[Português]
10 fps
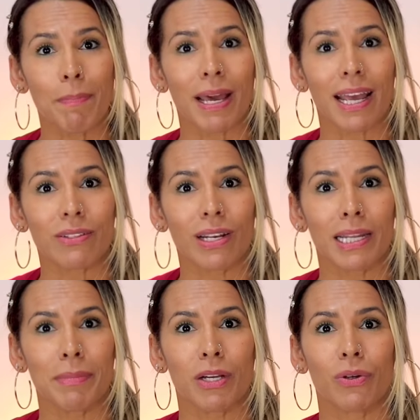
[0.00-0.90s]
parado
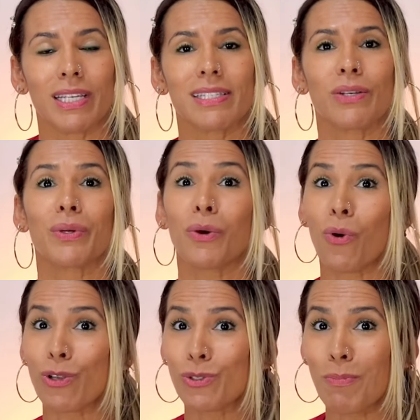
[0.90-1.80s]
lá na minha coleção, que eu
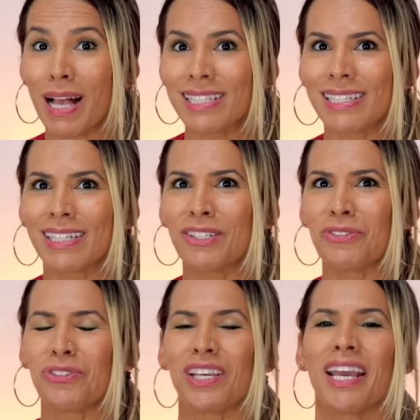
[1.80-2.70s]
gosto
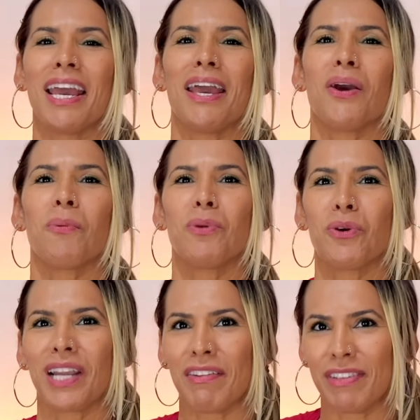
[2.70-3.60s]
bastante, é o
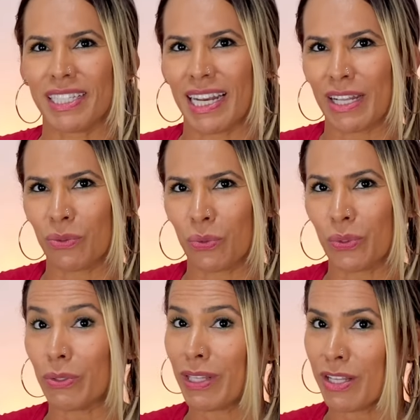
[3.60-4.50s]
Biografia da
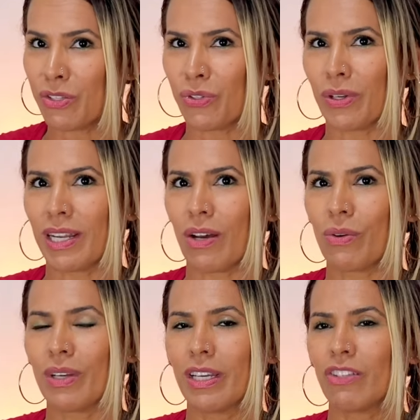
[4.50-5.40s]
Natura, o
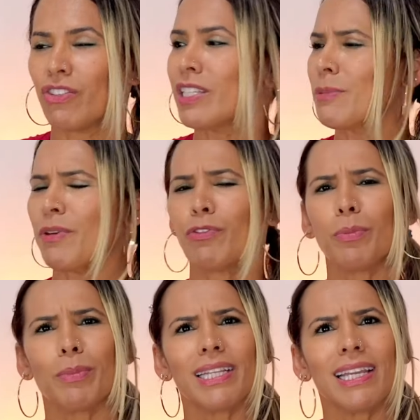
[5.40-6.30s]
tradicional. Gente, esse
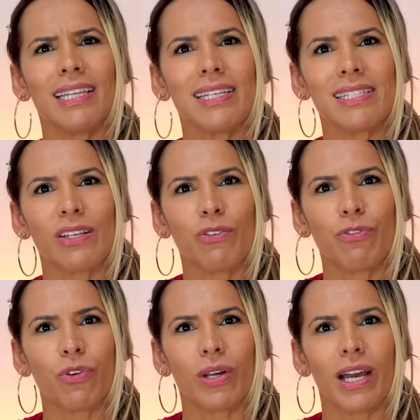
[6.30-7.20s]
perfume é uma delícia, é um
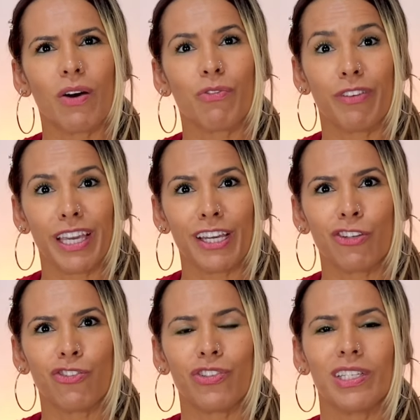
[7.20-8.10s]
floral
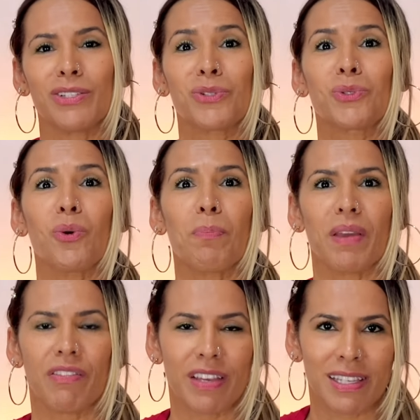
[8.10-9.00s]
verde,
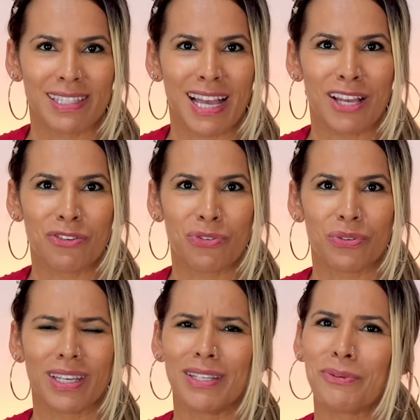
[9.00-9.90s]
super
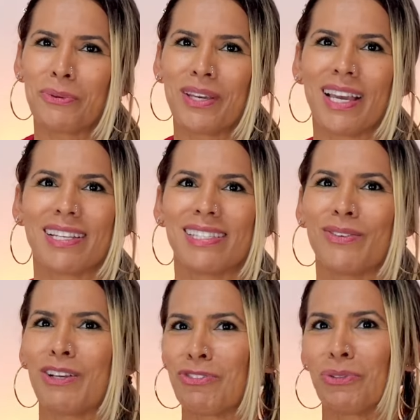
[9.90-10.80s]
versátil. Quem não
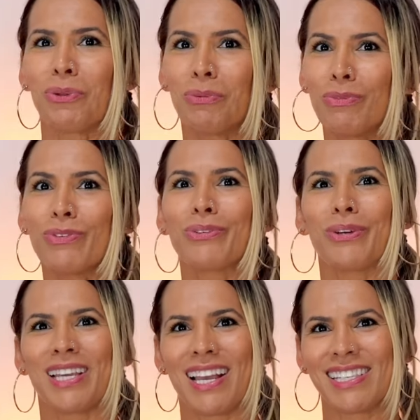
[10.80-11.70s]
conhece? Eu acho que todo mundo
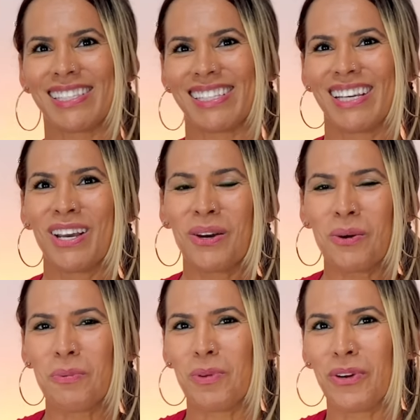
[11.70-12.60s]
conhece
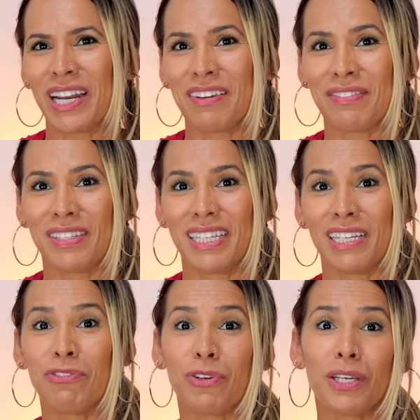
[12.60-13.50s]
o Biografia.
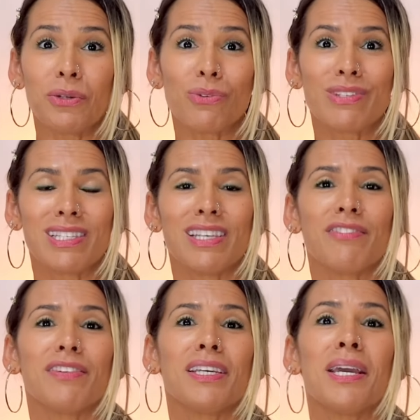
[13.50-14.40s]
Ele foi,
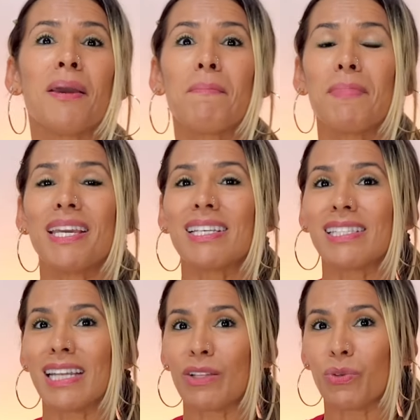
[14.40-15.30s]
inclusive, minha
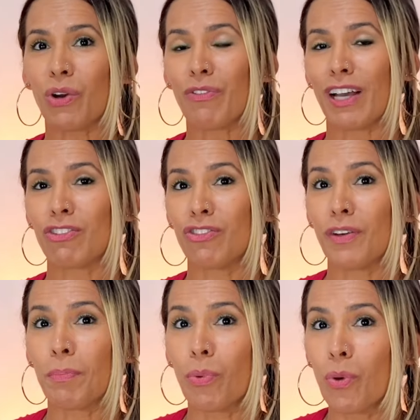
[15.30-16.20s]
assinatura
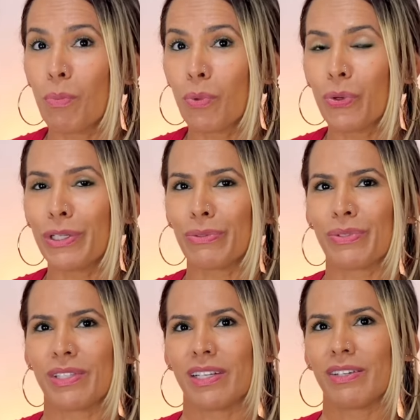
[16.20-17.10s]
olfativa por
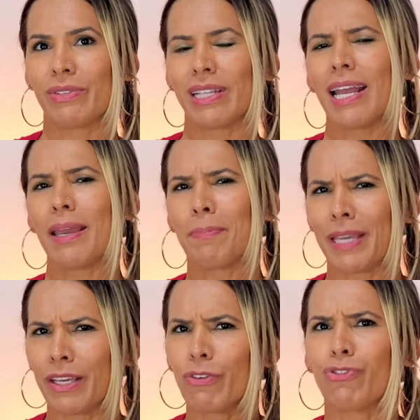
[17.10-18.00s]
muitos anos, na
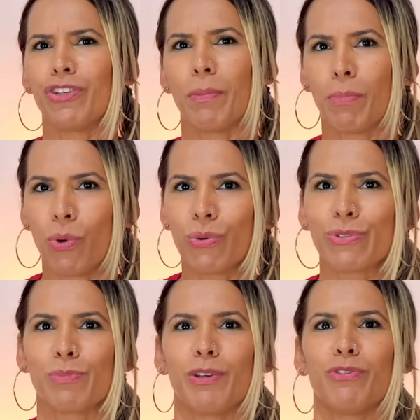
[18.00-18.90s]
época em que eu tinha
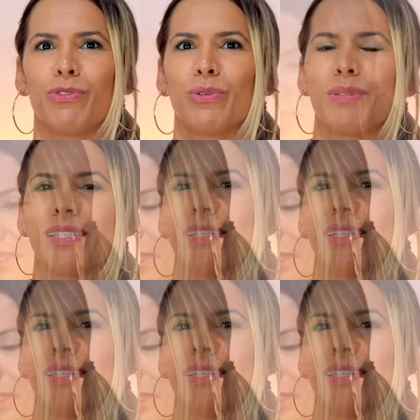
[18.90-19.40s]
poucos perfumes,